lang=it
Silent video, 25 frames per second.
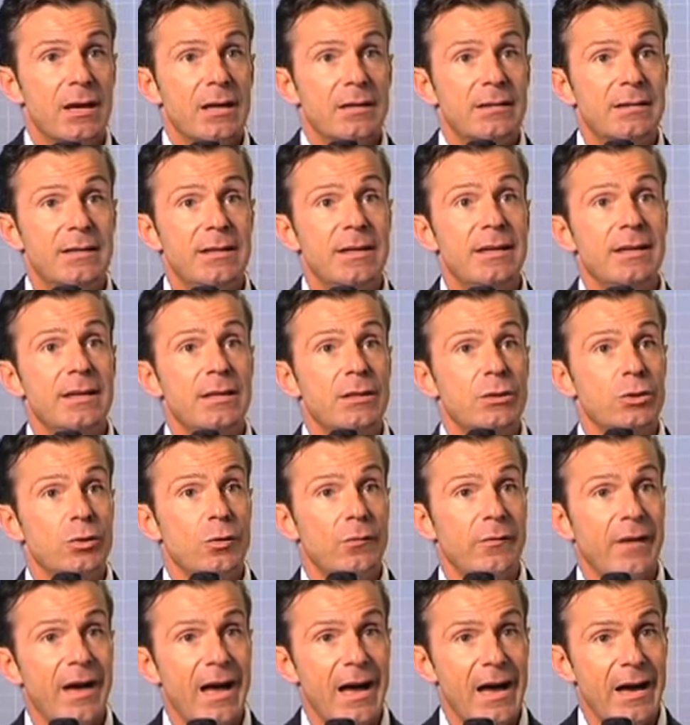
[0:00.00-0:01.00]
di
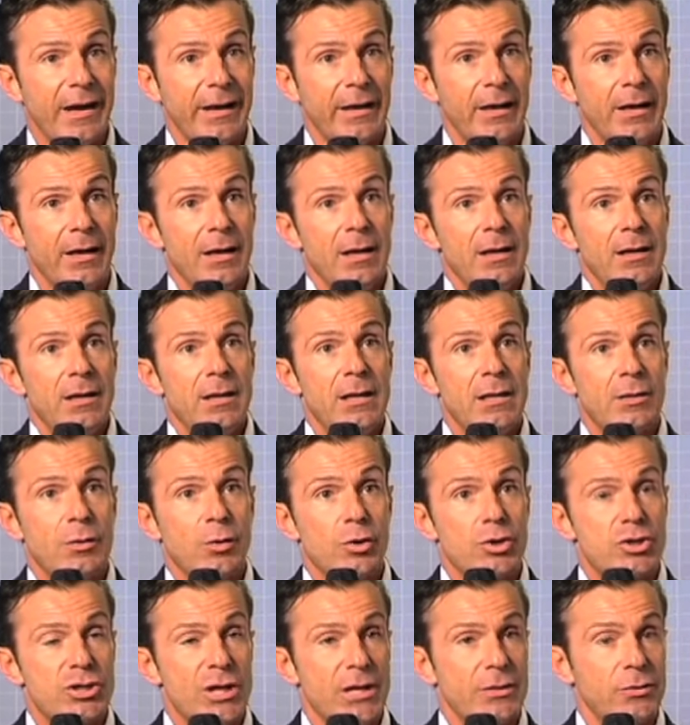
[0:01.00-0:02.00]
innovare il
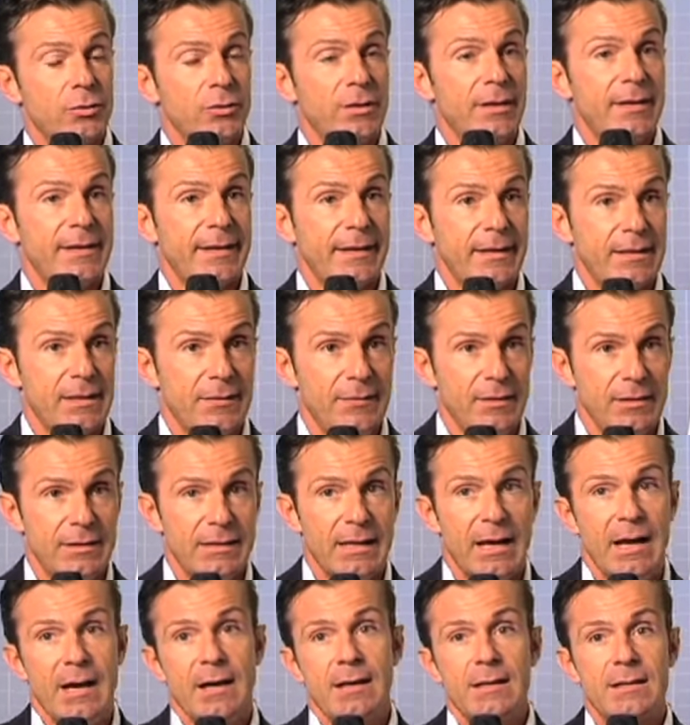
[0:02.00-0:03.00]
concetto di
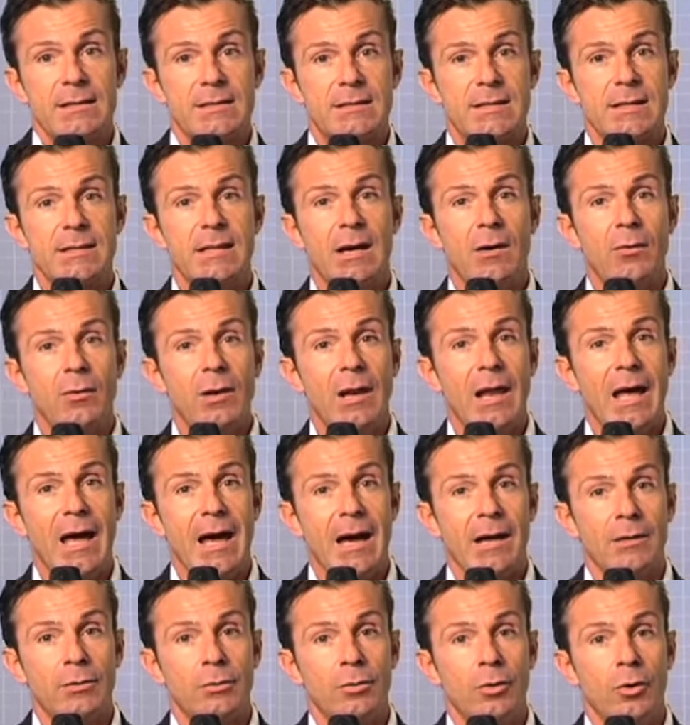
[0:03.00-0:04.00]
creatività. Se da un
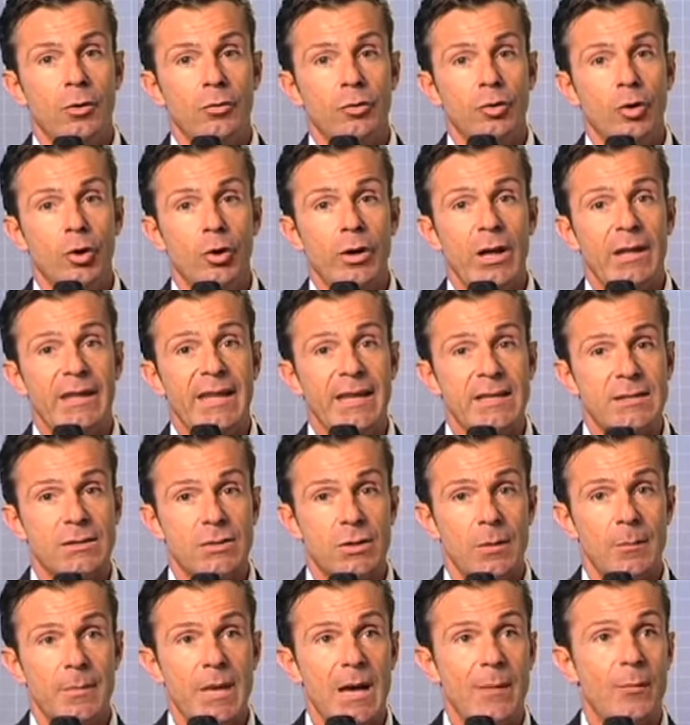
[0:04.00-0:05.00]
lato noi
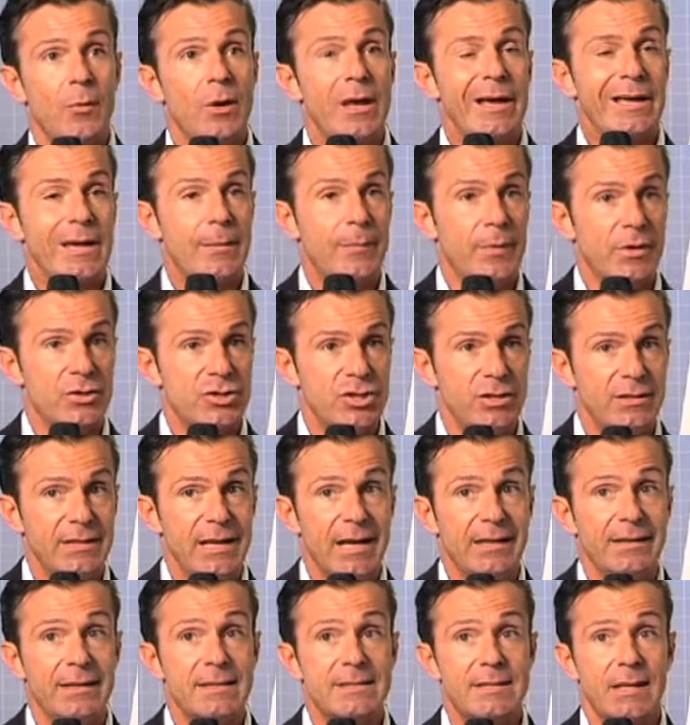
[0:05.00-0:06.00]
adesso abbiamo la
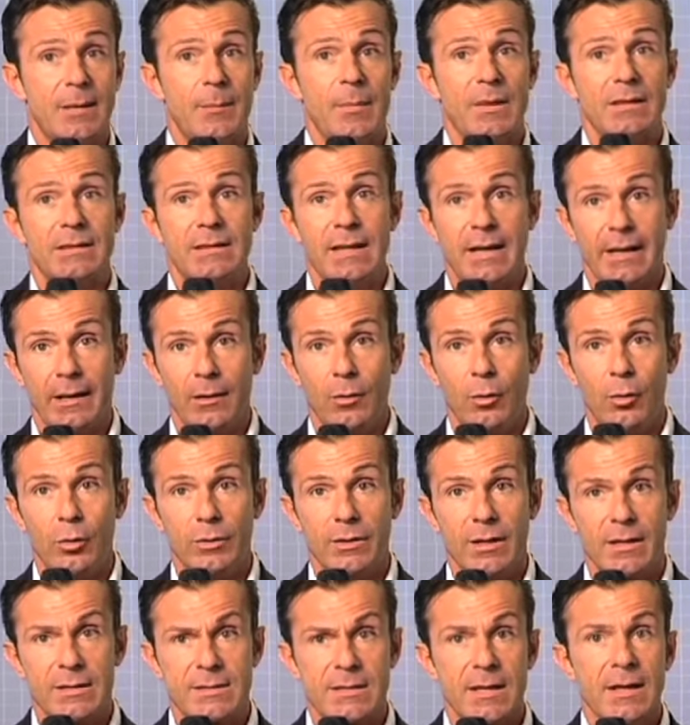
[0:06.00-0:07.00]
capacità di segmentare
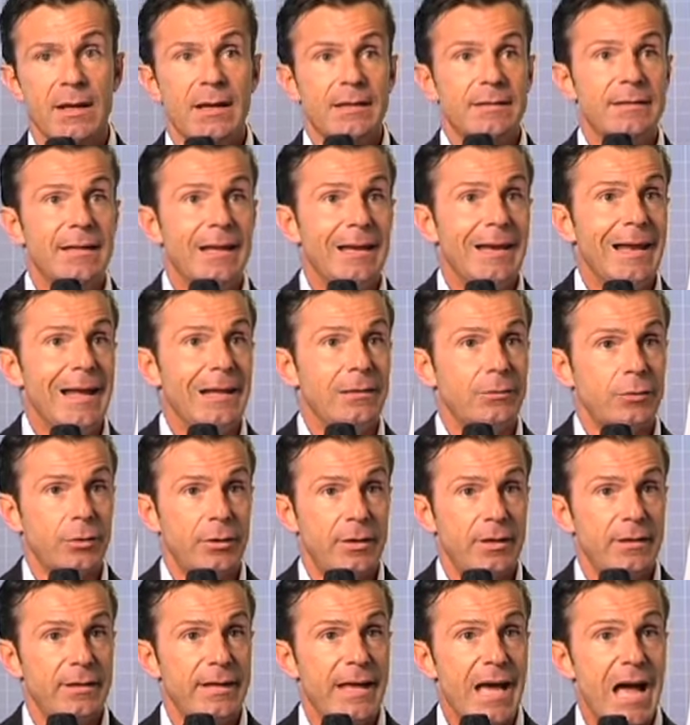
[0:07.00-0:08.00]
l'audience, dall'altro
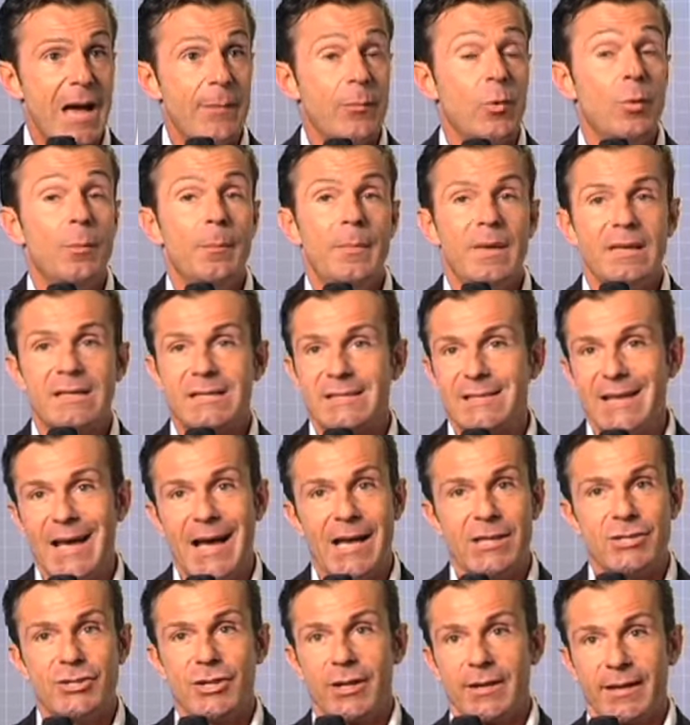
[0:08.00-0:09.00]
chiediamo
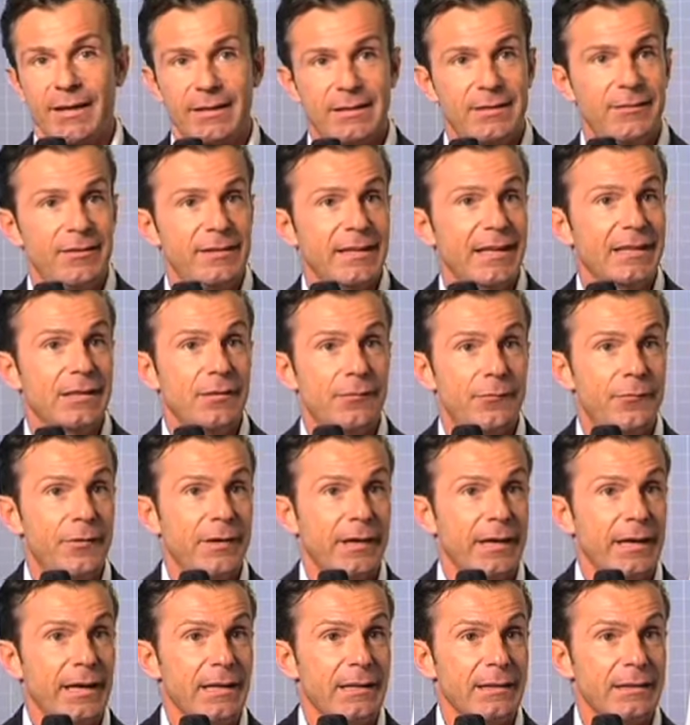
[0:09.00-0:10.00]
messaggi e creatività
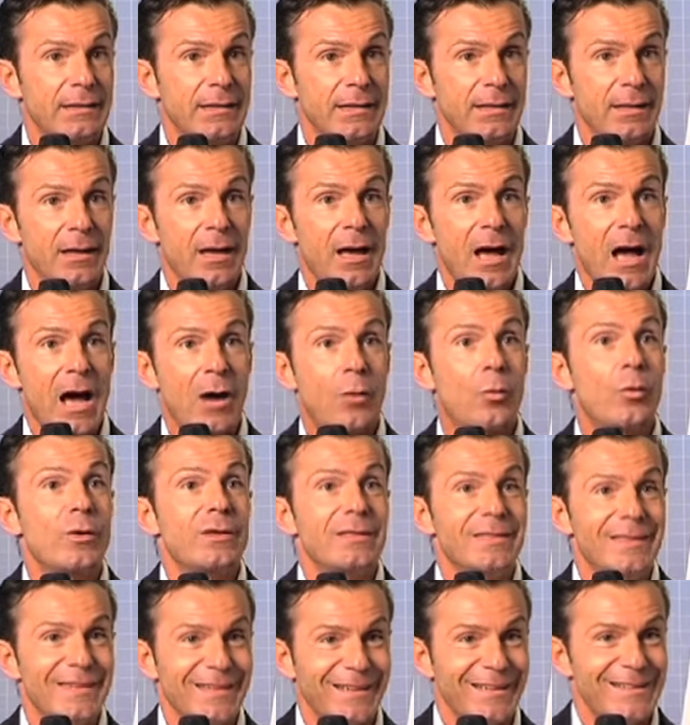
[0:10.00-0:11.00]
differenti a cui
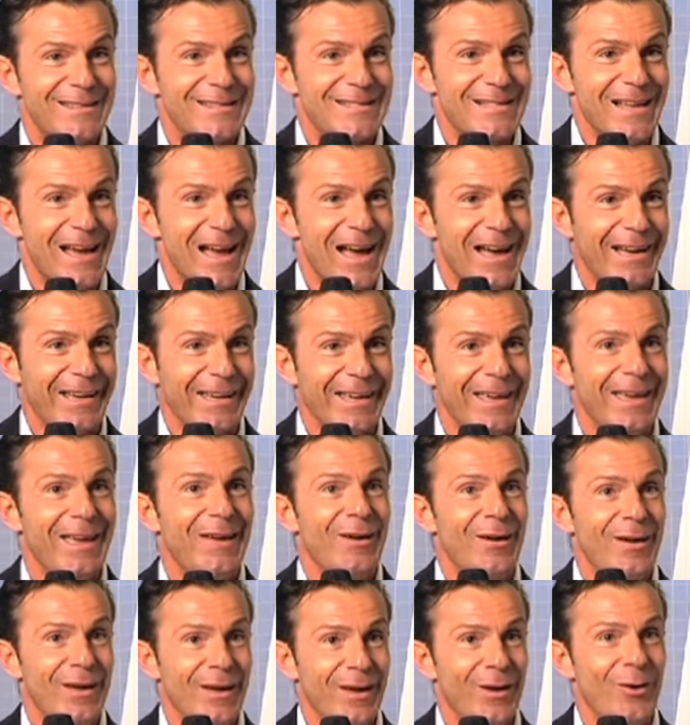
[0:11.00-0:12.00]
indirizzare
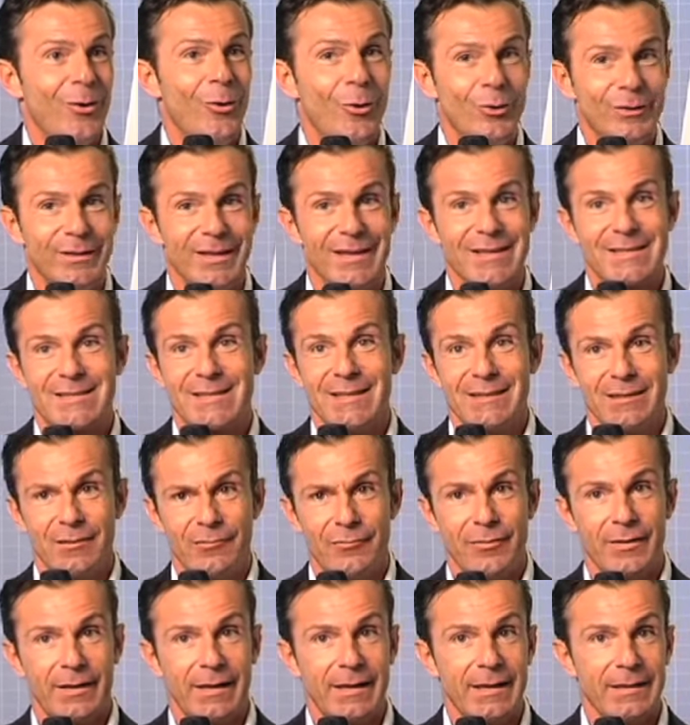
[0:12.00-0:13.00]
eh, audience
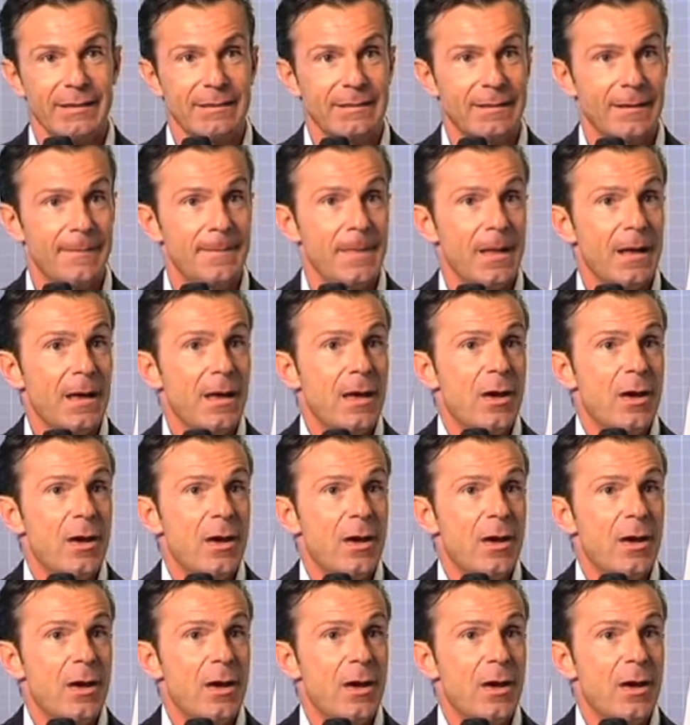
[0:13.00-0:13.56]
differente.